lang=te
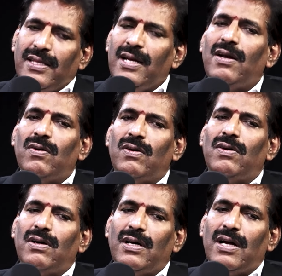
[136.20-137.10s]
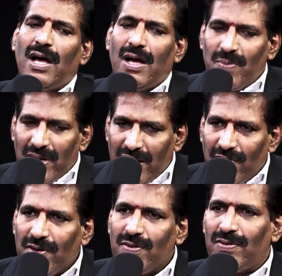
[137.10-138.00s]
దీనిలో ఆ అమ్మాయి
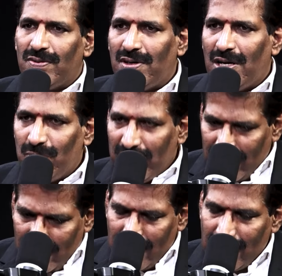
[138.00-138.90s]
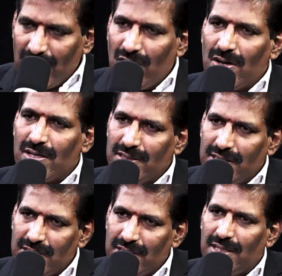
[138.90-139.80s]
ఎవరు ఆ అమ్మాయి ఏ ఇయర్ డాక్టర్
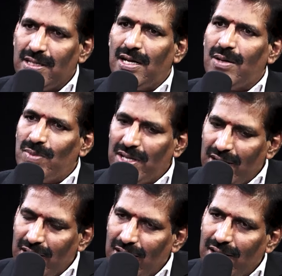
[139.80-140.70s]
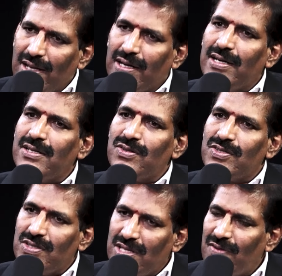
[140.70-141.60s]
చేసింది ఆ అమ్మాయి ఎక్కడి నుంచి
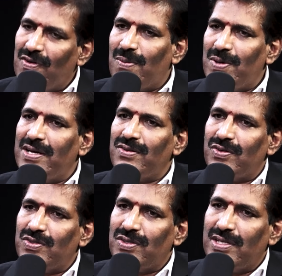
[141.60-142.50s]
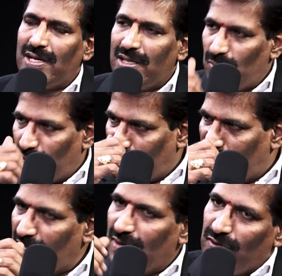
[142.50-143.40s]
వచ్చింది ఏ ఫ్యామిలీ నుంచి వచ్చింది అన్నది
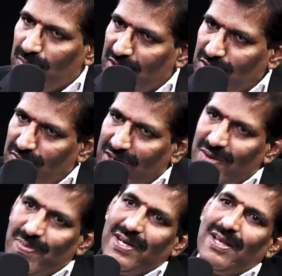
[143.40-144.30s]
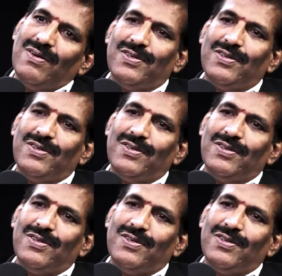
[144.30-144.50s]
మొత్తం ఇన్ఫర్మేషన్ వికీపీడియాలో